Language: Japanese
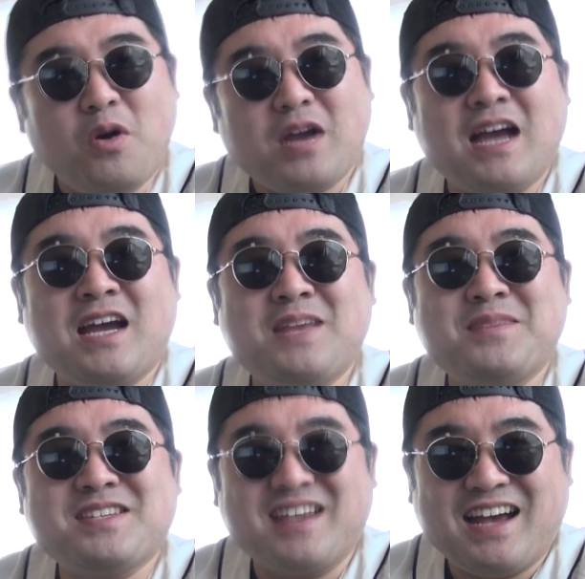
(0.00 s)
考え
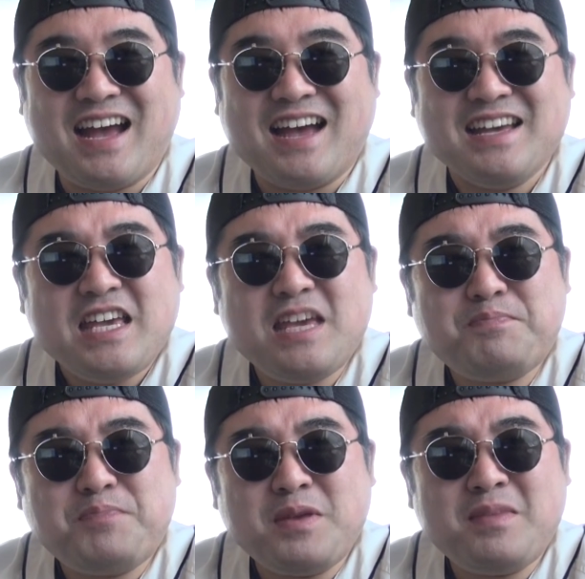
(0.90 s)
ましたが、い
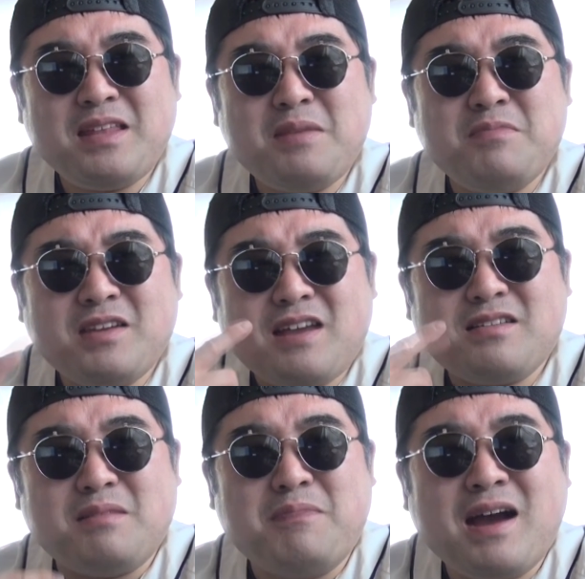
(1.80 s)
ち品目で味覚
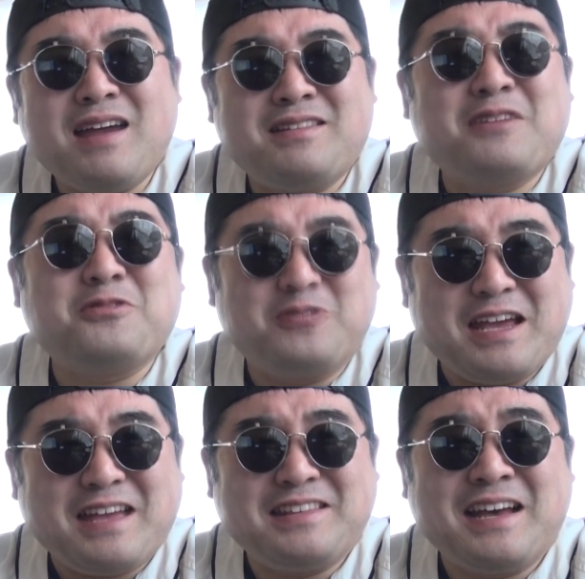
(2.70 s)
がバカになるの
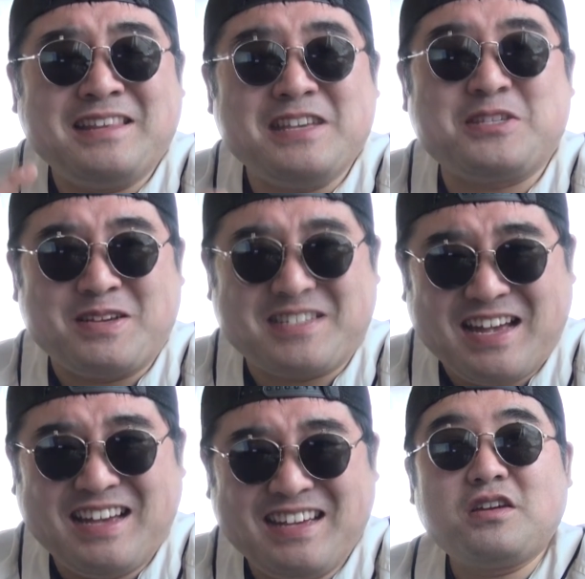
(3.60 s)
で断念しました。
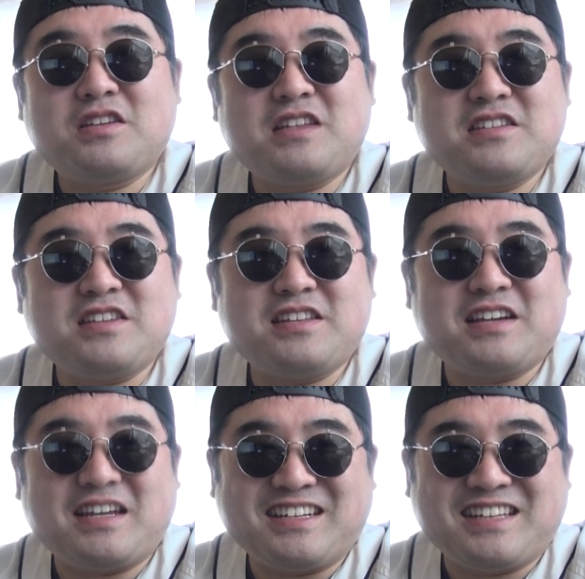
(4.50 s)
期待された
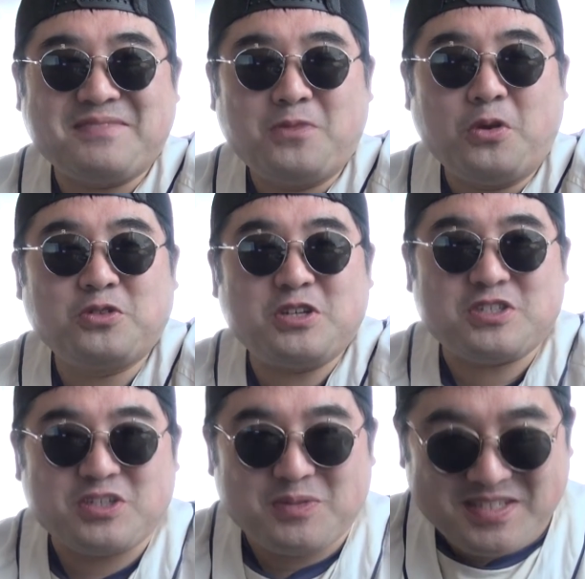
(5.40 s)
方々本当に
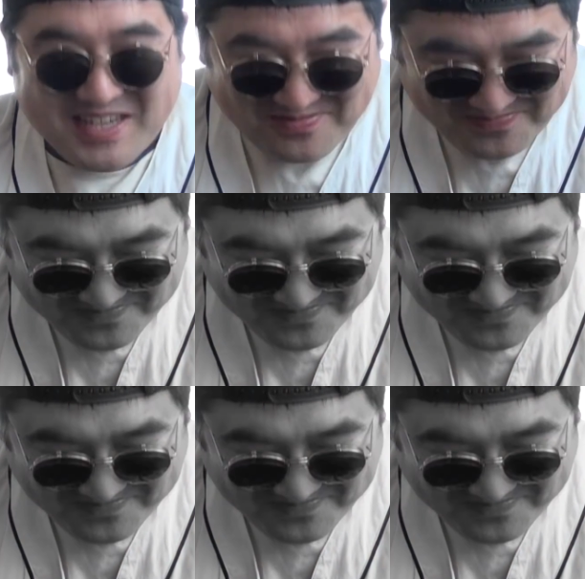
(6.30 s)
すみません。